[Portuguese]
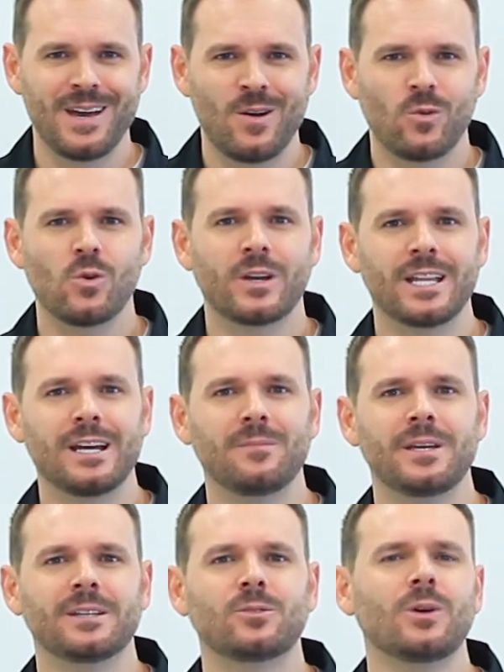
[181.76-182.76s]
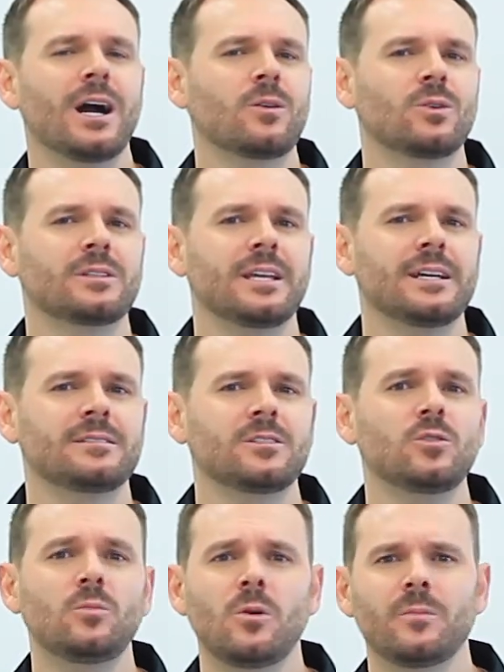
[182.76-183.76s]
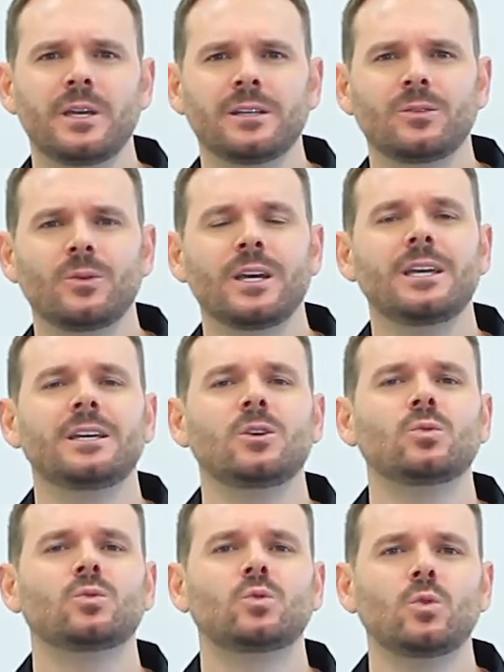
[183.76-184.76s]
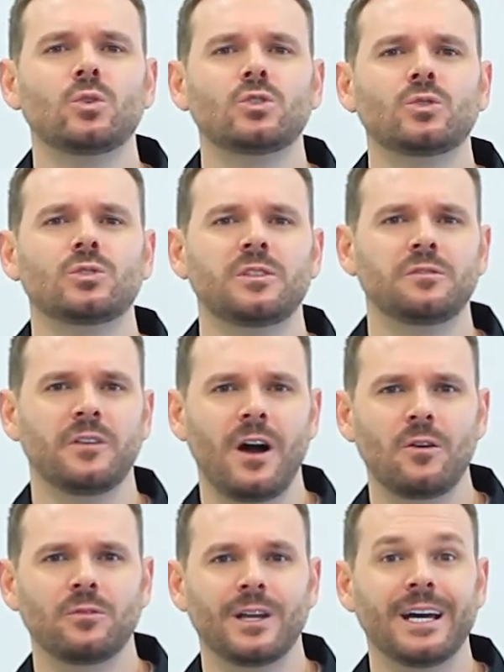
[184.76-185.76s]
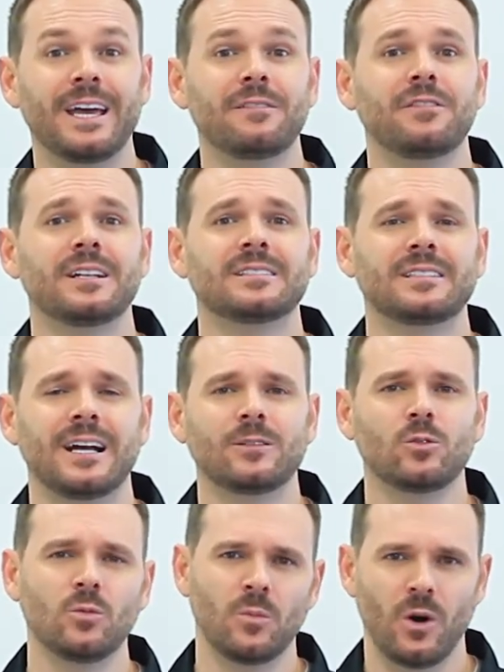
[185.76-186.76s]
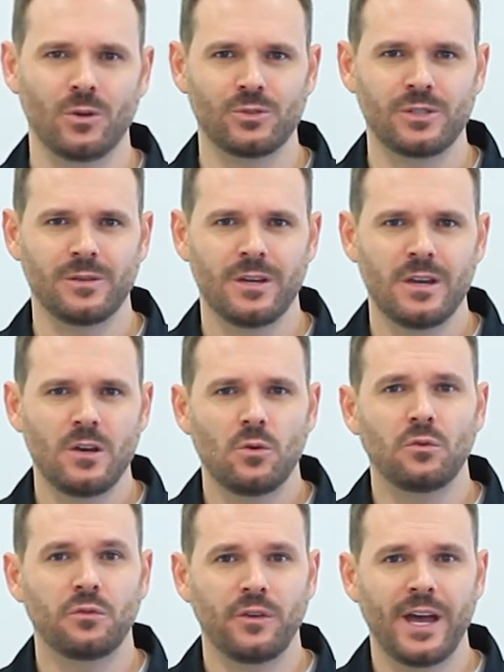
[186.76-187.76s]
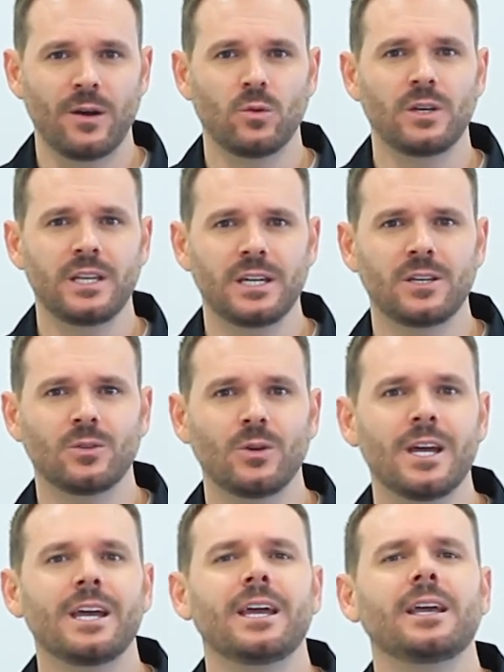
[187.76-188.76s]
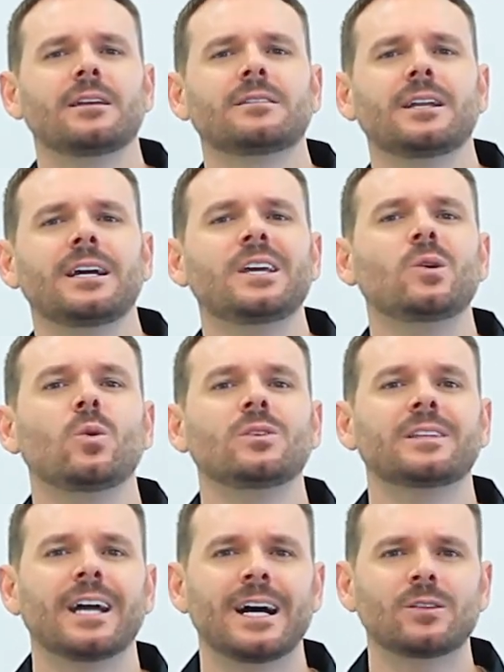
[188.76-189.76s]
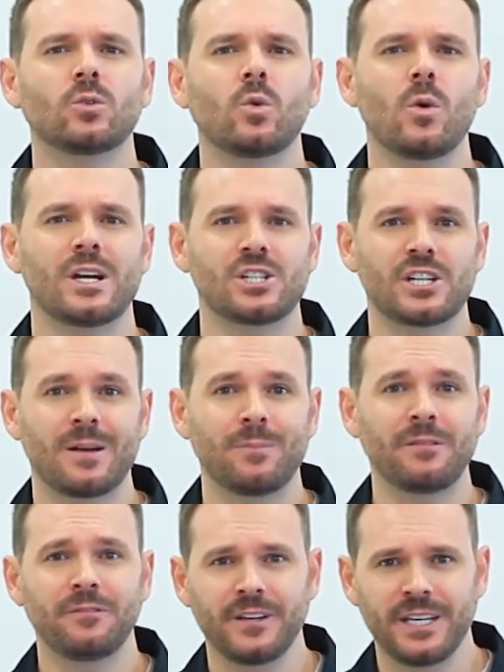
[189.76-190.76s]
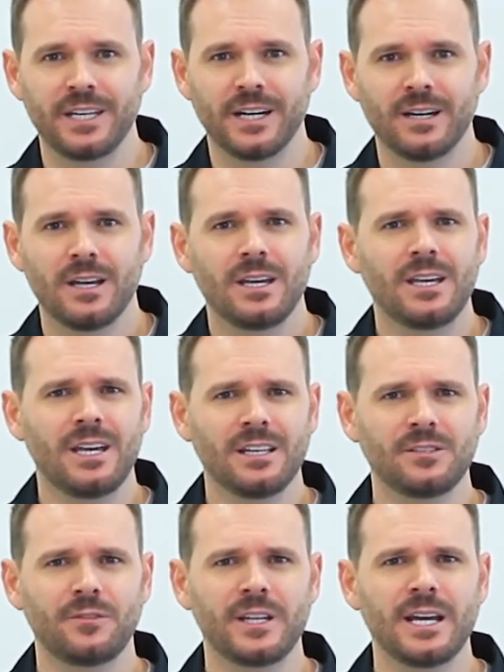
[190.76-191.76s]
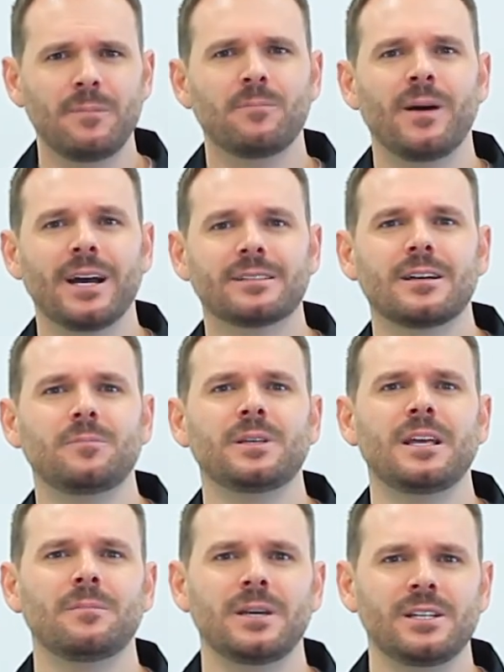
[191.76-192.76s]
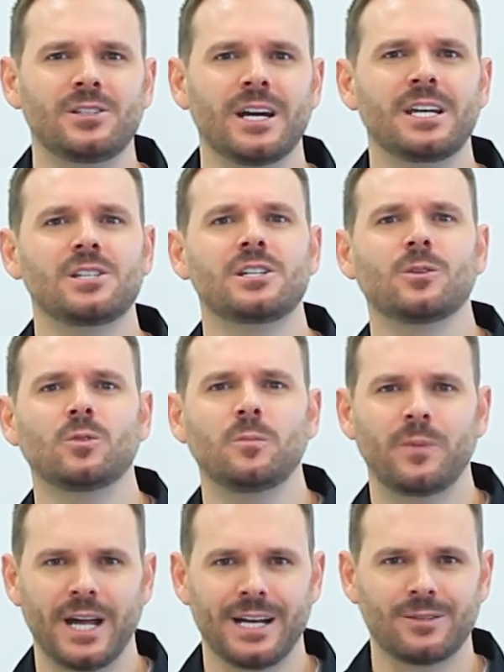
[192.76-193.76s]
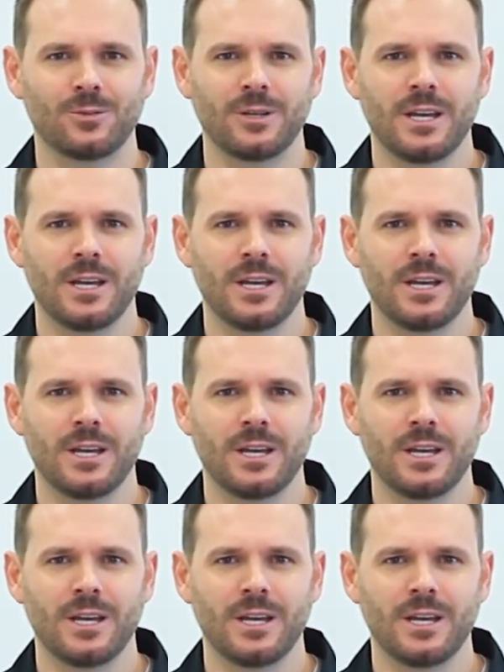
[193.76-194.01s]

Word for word: O coquilhamento acontece no momento em que o tucho de válvula é vazado no molde. O ferro líquido entra em contato com a chapa fria e resfria mais rapidamente a região do prato.